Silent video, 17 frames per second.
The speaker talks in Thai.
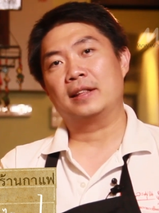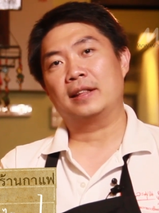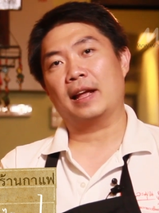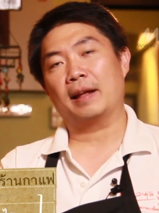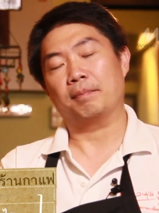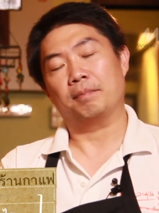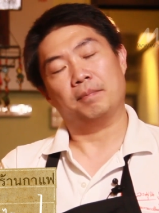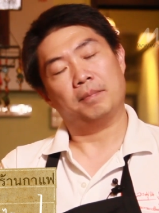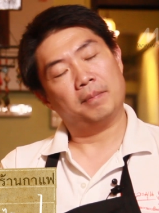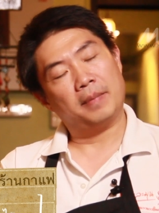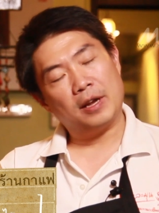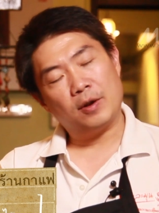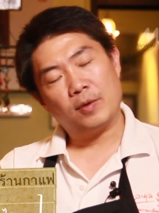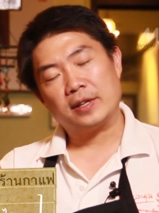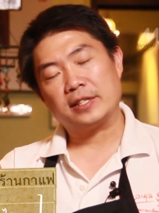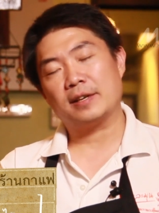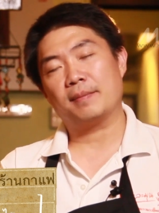แต่ไม่
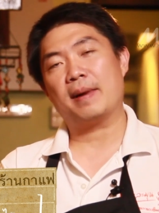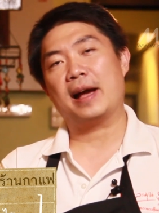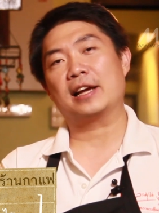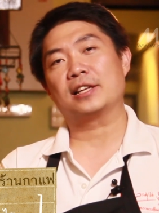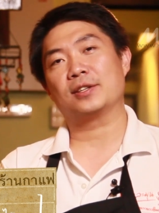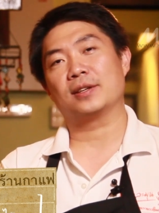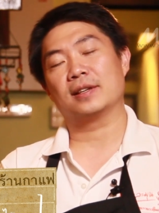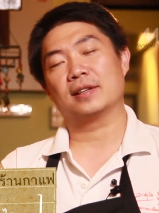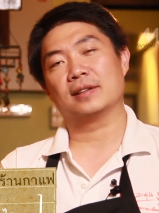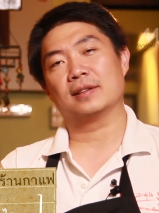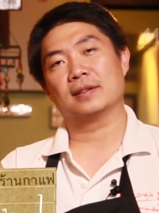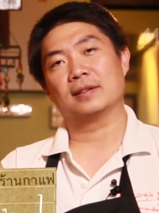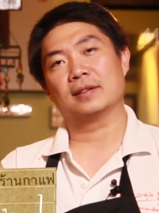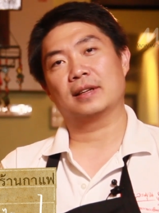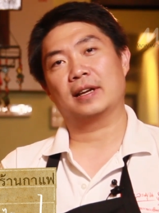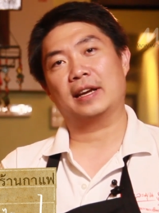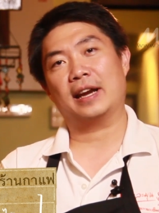ควรจะมากจน
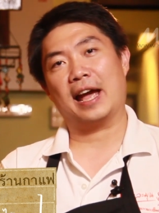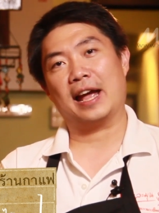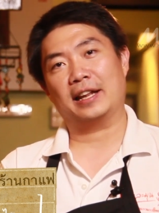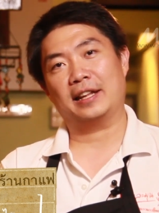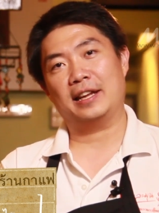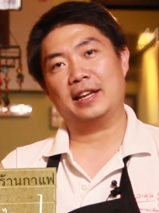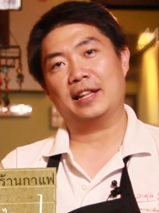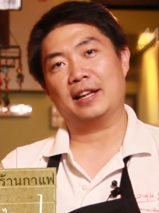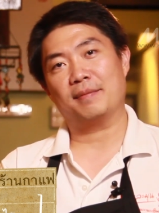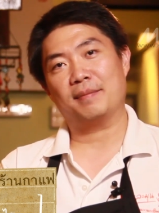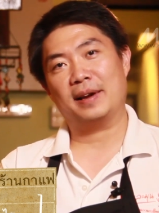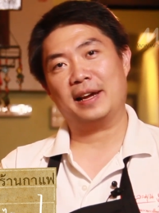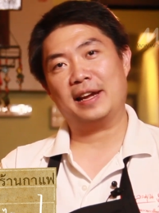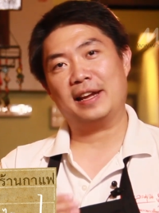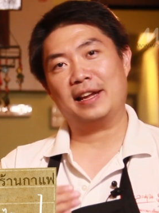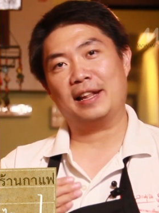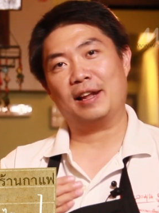ขนาดที่ทำ
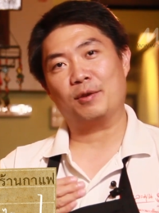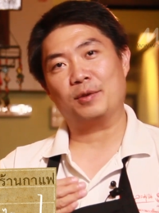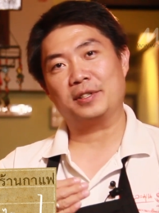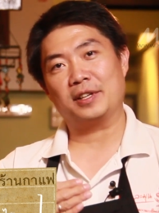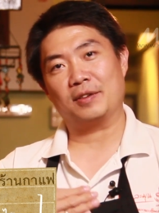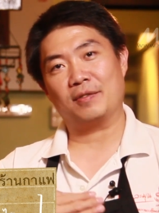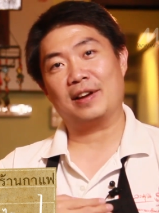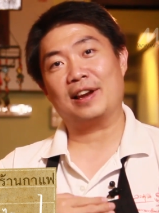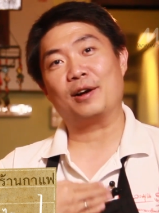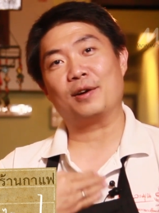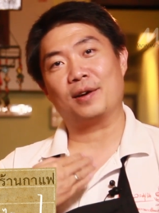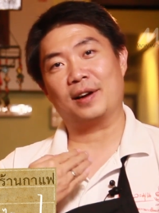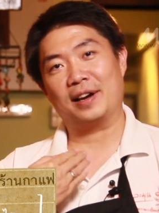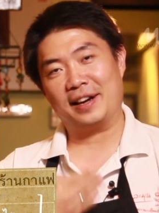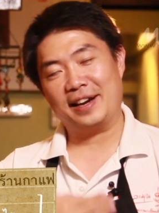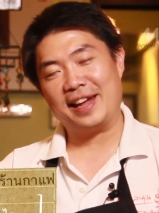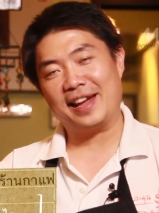ให้เรารู้สึกว่าเรา
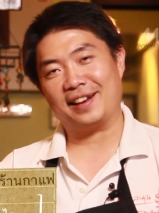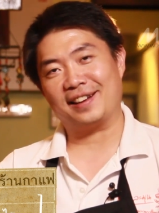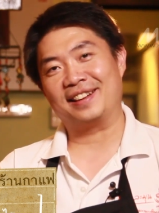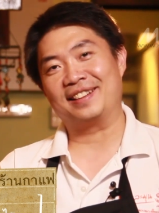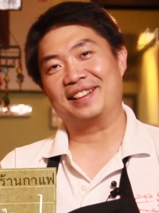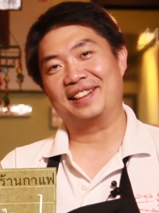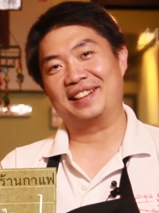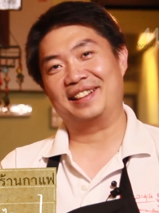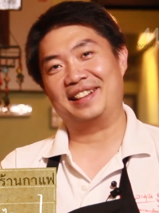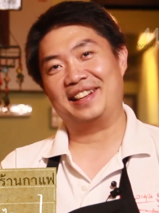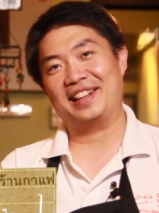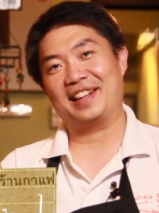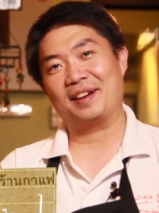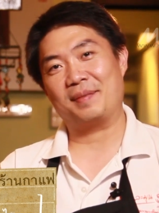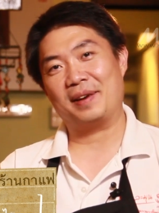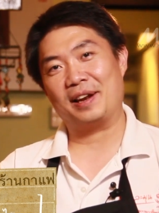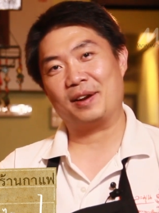เครียดที่
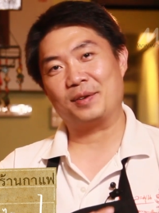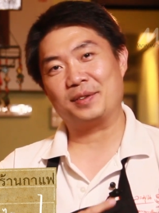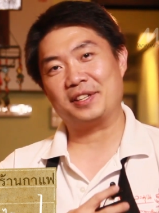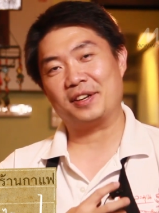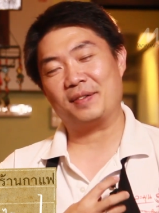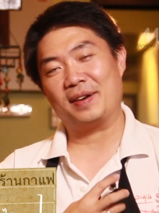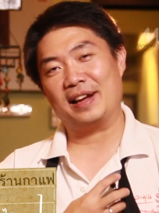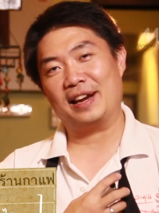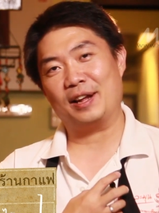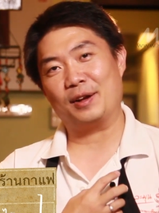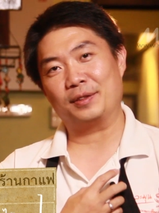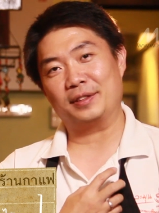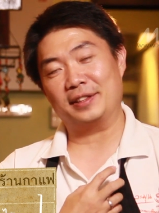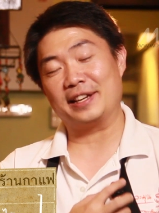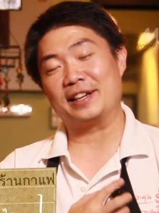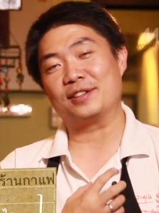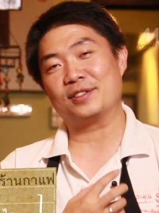ทำให้เรารู้สึกว่าเรา
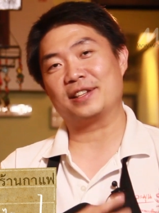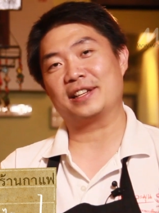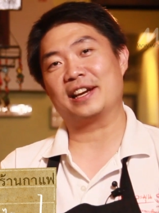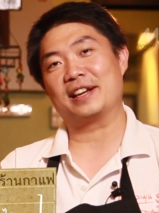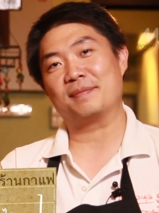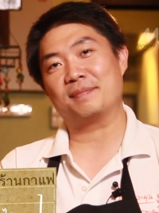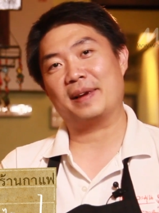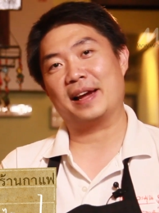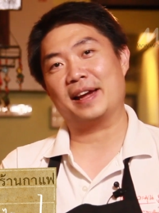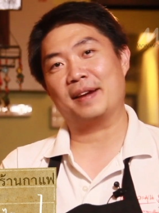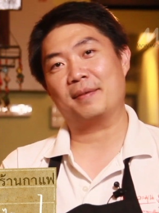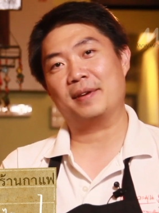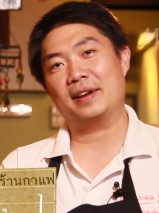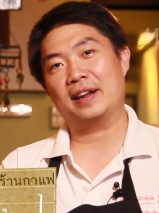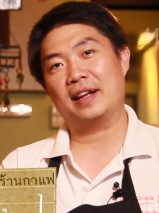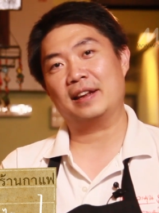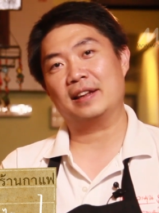ตึงจนเกินไปเพ
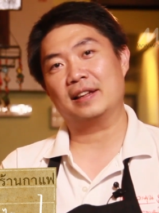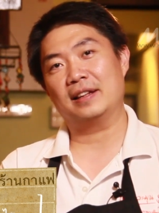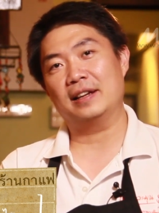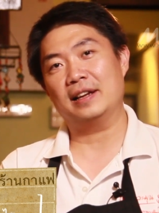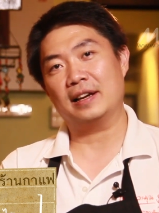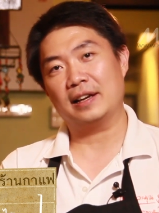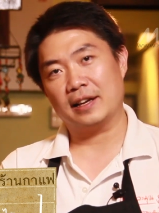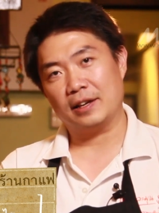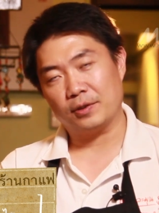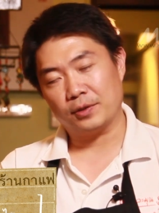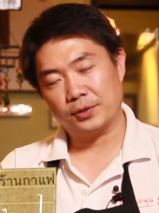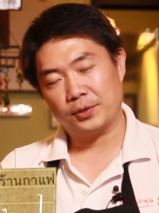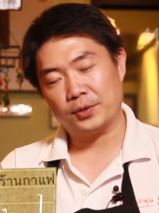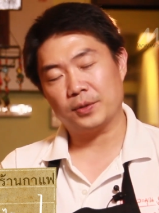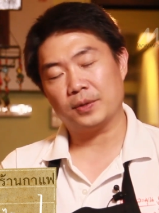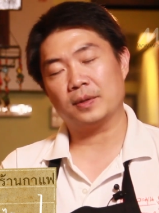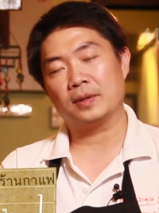ราะฉะนั้นเลือกเงินลง
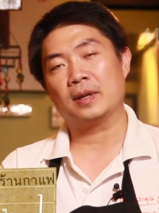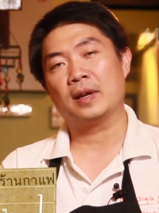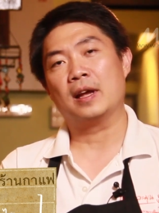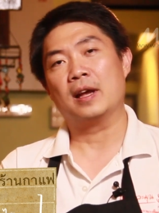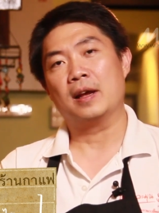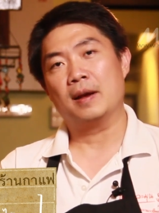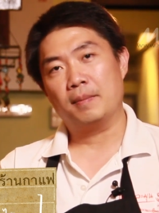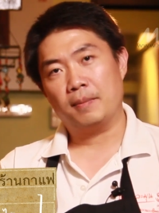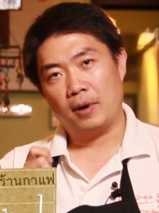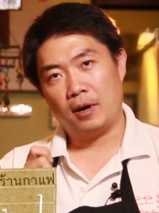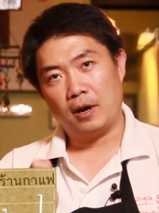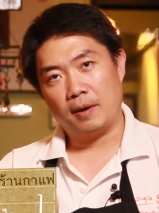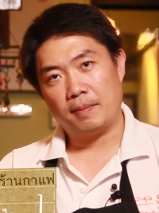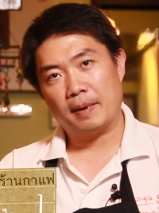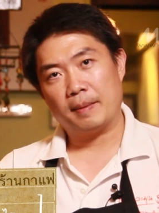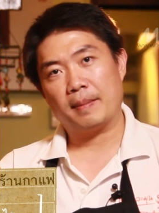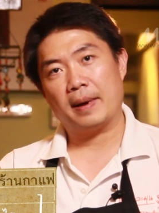ทุนพอ
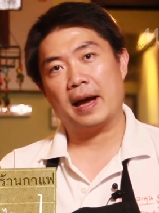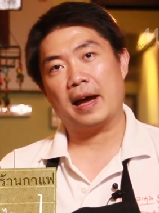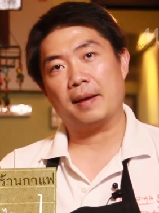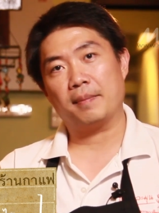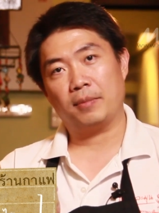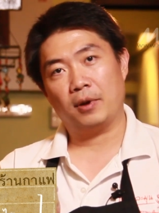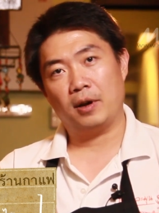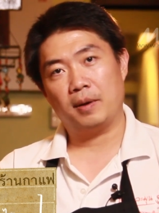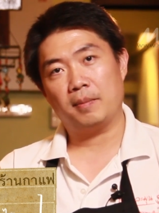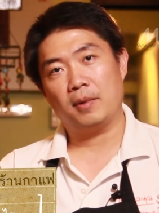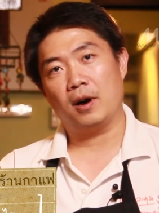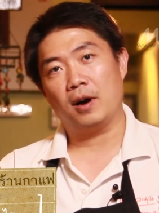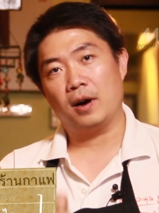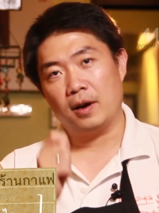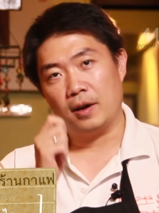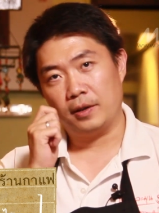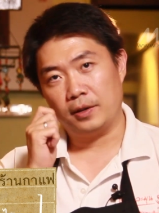ประมาณพอเห
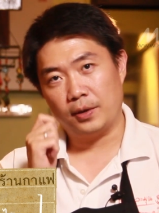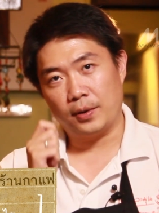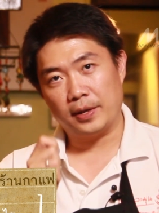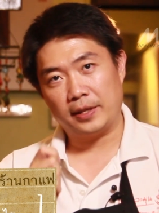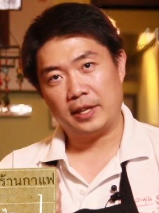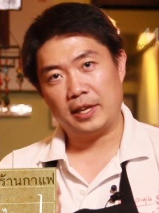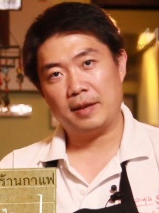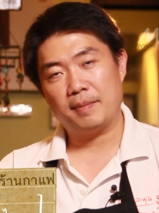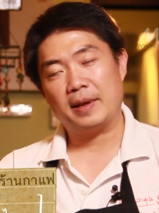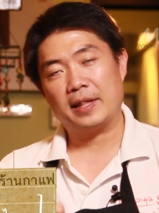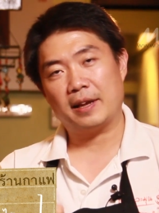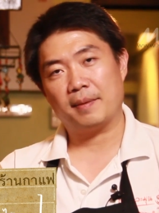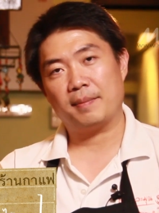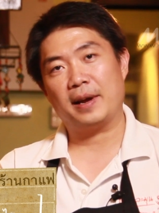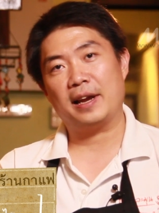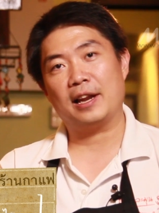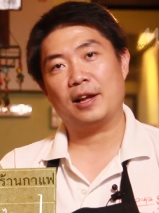มาะ โดยที่ไม่
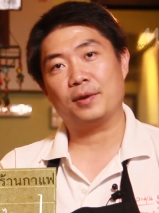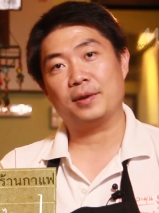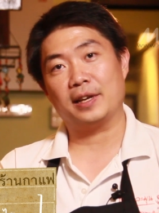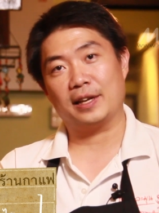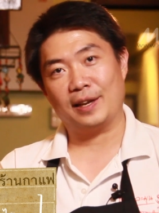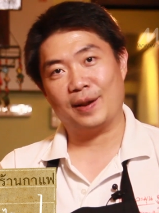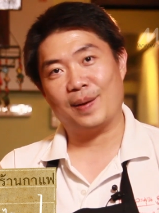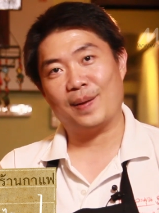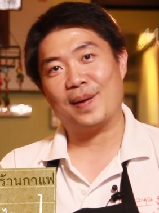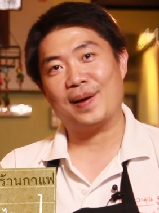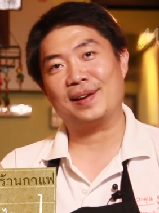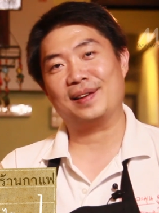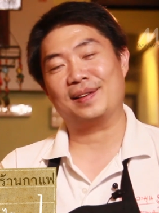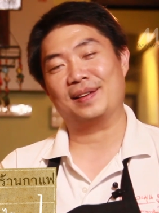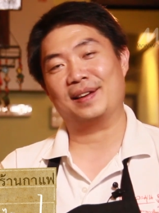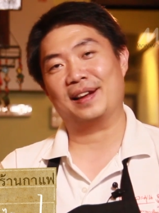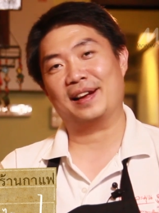ทำให้เราเดือดร้อน
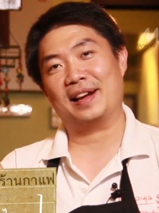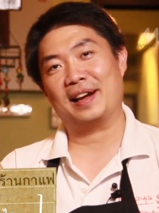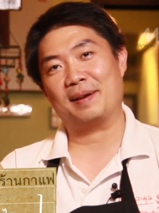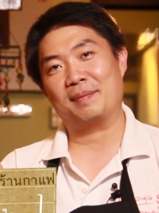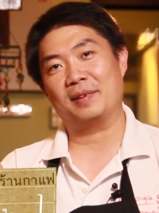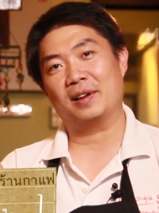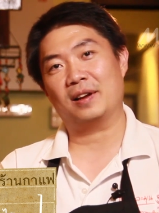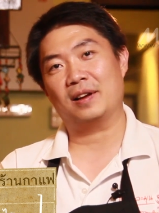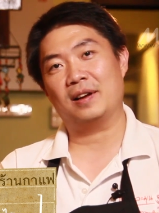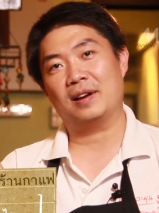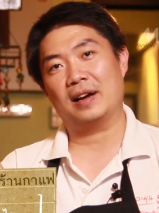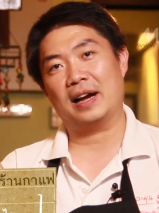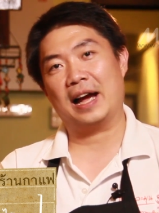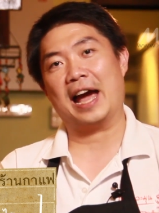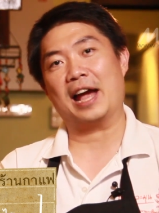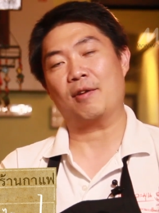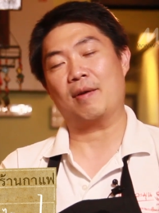นะครับ แล้วก็
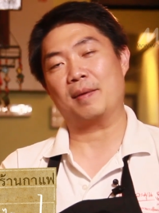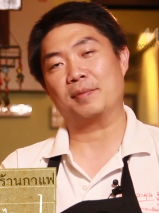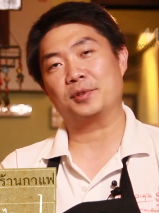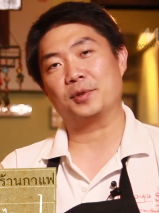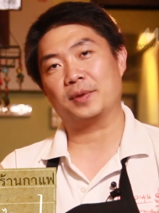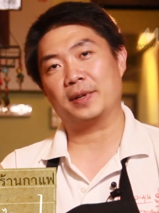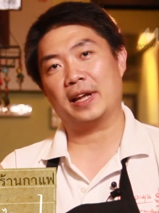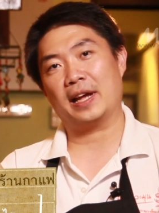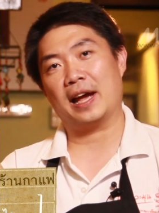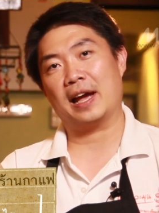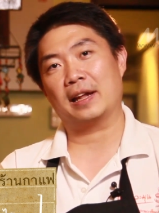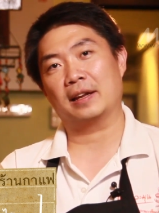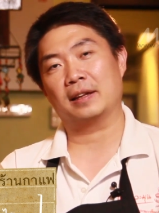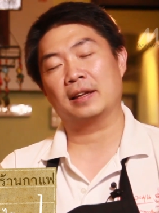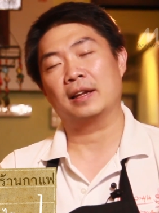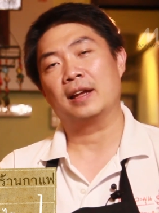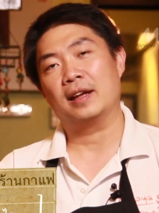ขาดความสุขในกา
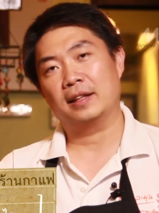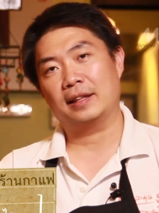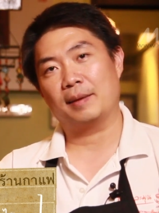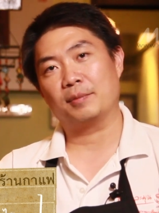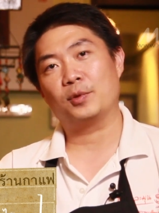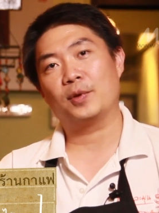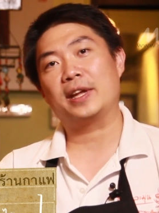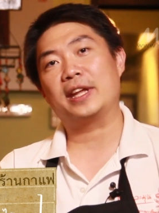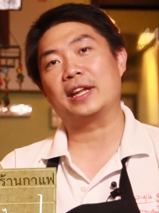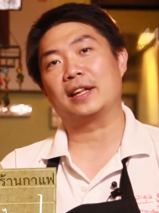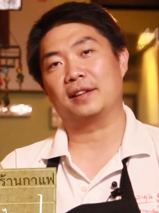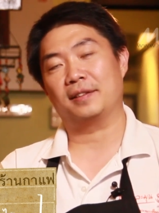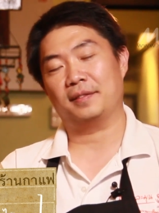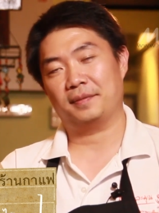รทำธุรกิจ